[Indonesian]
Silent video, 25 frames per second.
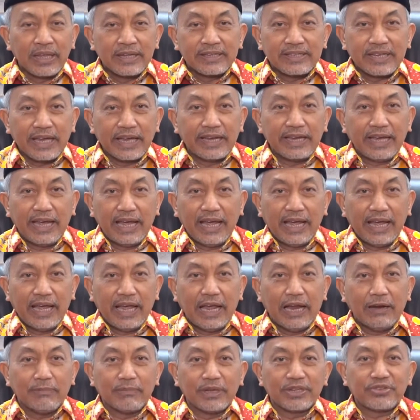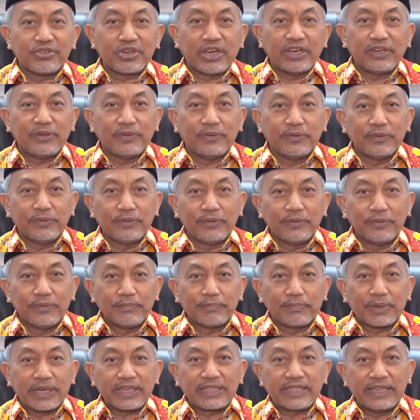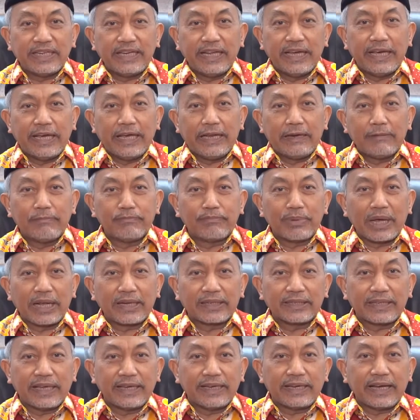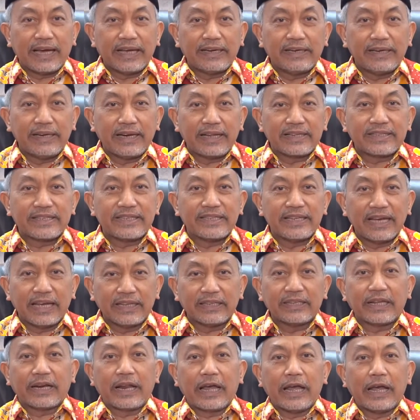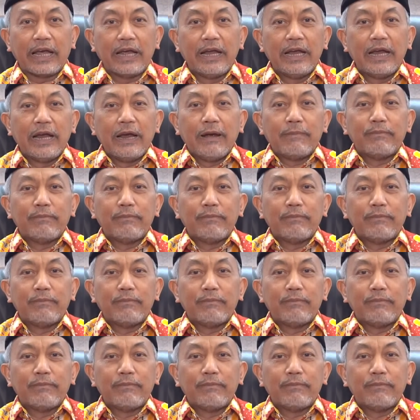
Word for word: Saya Ahmad Syaihu, Presiden Partai Keadilan Sejahtera,